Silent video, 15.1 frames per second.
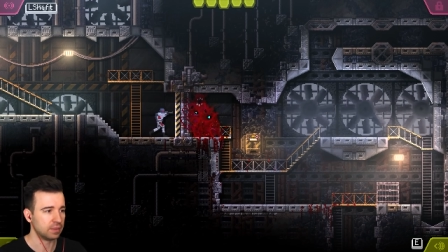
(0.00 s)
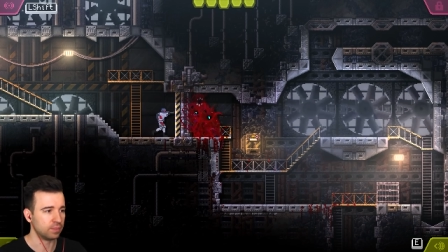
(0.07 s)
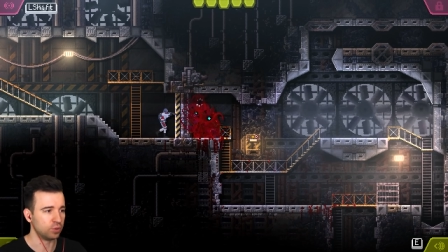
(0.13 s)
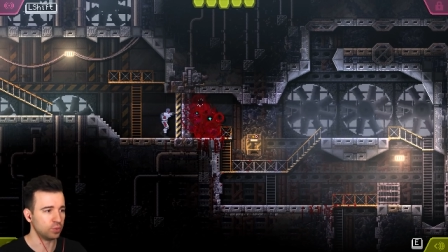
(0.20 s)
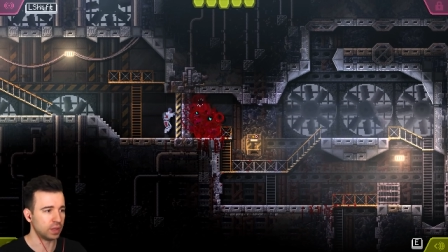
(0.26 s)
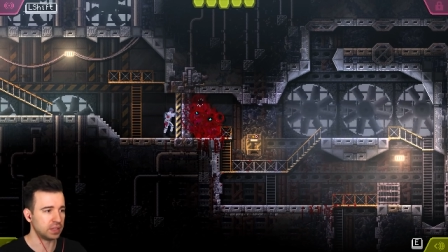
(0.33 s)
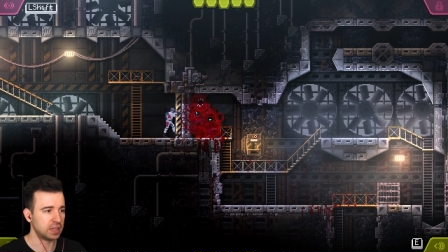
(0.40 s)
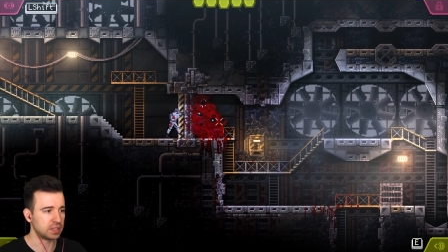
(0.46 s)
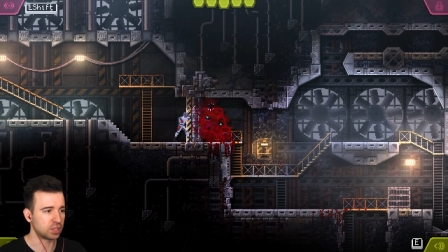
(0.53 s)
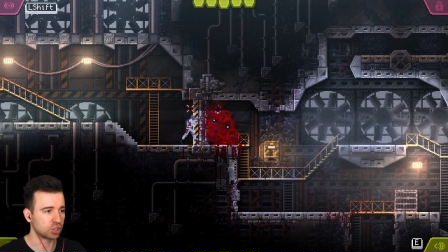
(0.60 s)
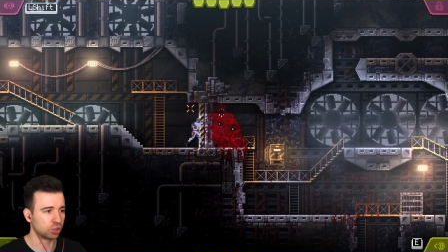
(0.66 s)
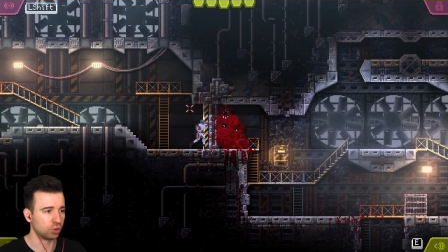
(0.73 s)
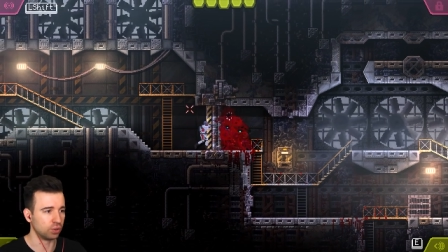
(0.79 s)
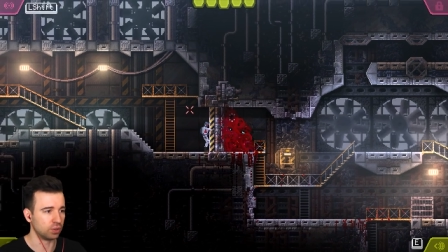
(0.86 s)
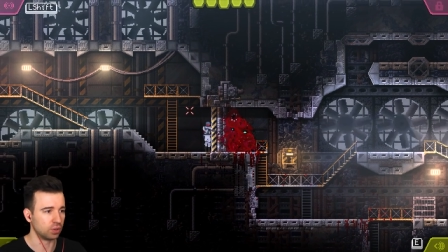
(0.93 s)
будем надеяться,
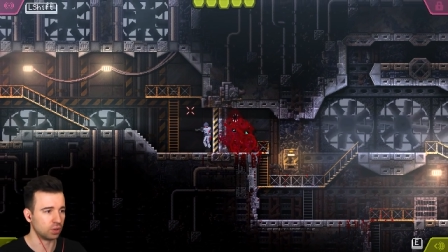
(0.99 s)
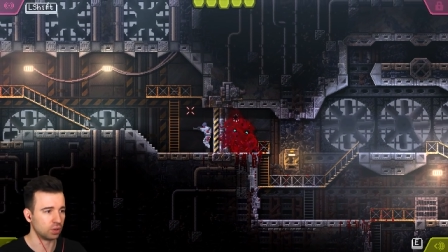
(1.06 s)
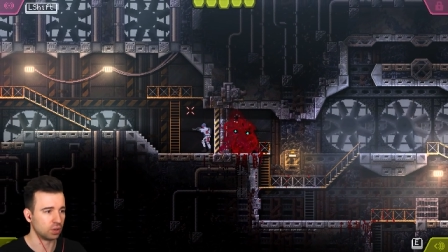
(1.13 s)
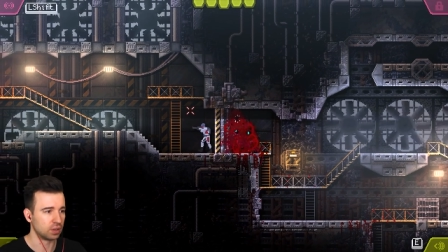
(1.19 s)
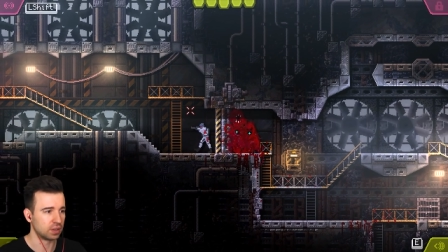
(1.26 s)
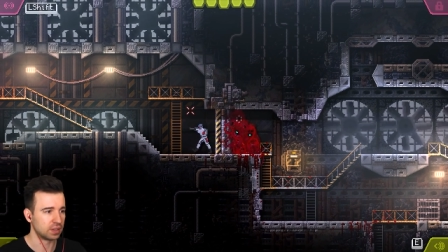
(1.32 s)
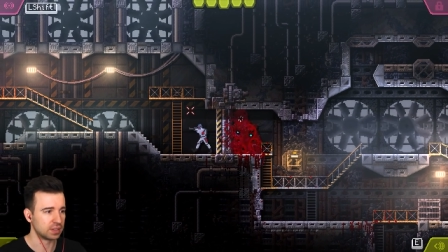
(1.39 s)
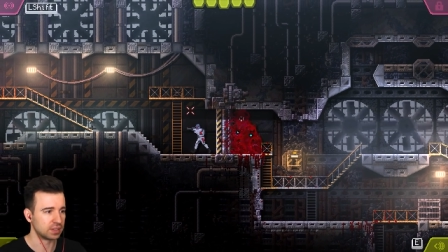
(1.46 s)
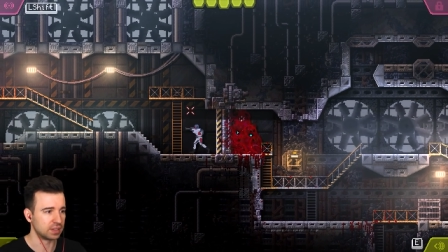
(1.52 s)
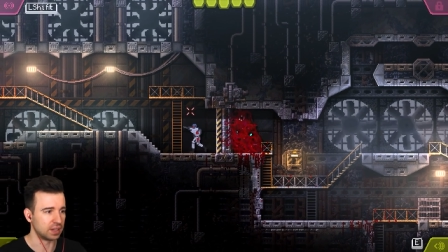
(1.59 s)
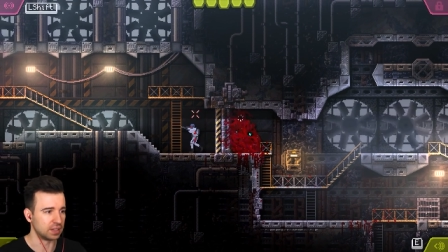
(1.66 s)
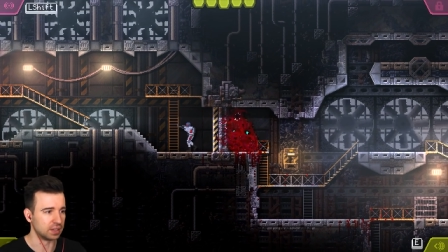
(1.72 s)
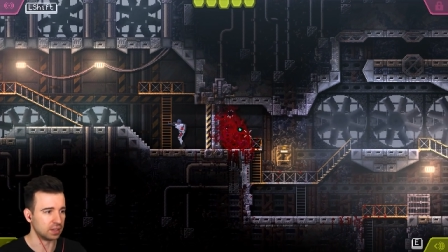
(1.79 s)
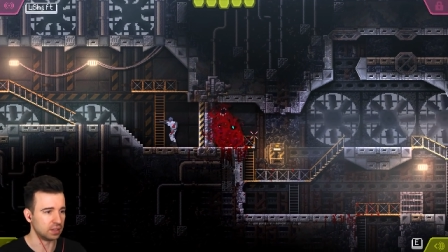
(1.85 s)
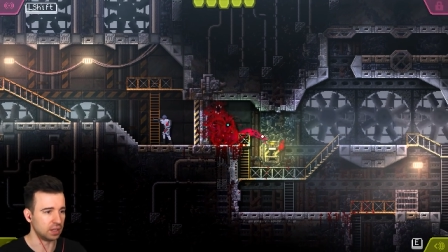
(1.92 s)
что он...
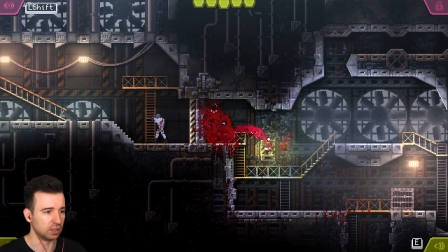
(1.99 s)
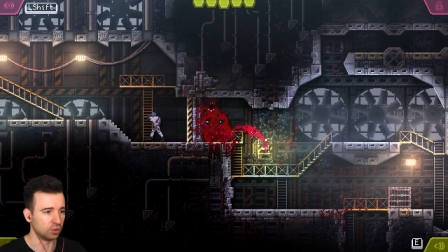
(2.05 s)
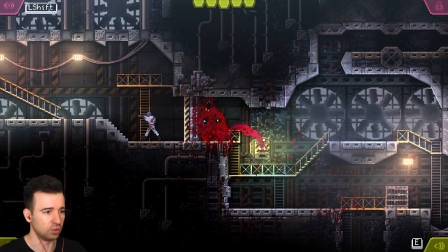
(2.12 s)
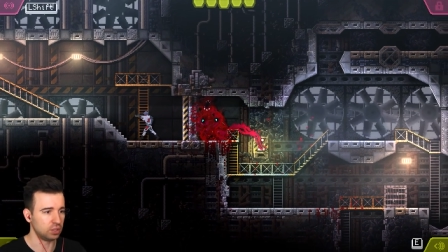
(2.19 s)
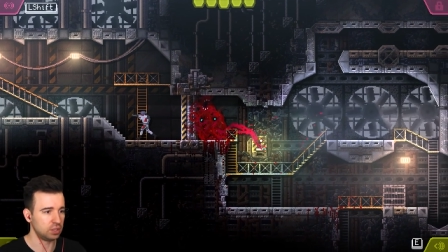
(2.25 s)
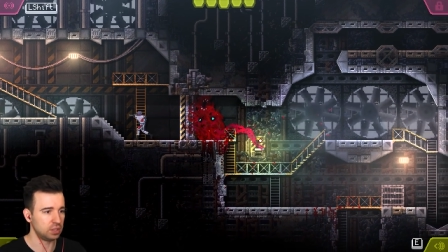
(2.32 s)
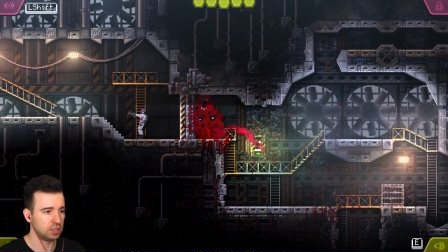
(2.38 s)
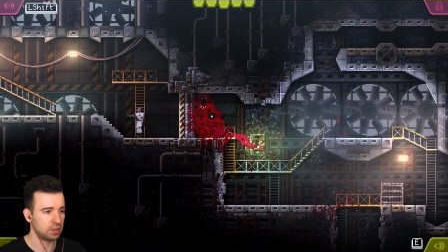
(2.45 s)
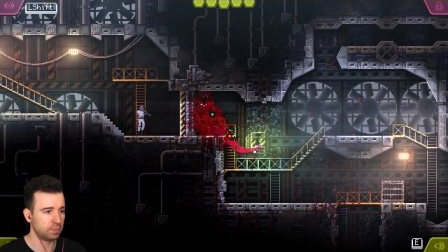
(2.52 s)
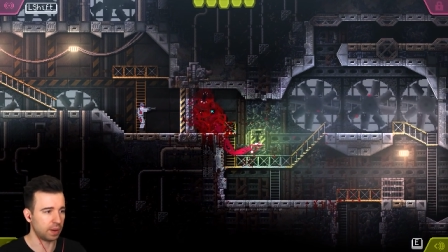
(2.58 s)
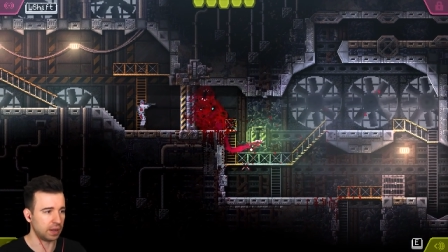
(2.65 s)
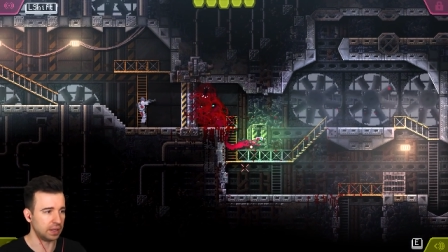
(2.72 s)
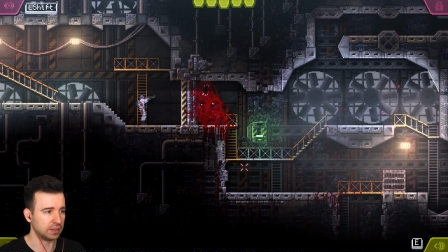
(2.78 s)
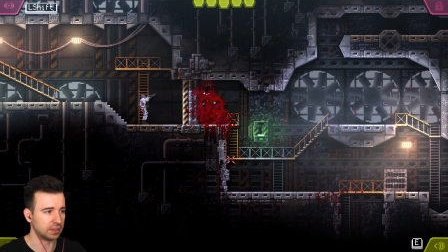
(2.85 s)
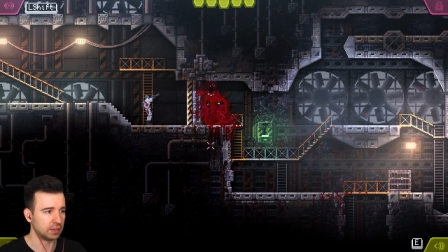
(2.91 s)
Нет, он не палит.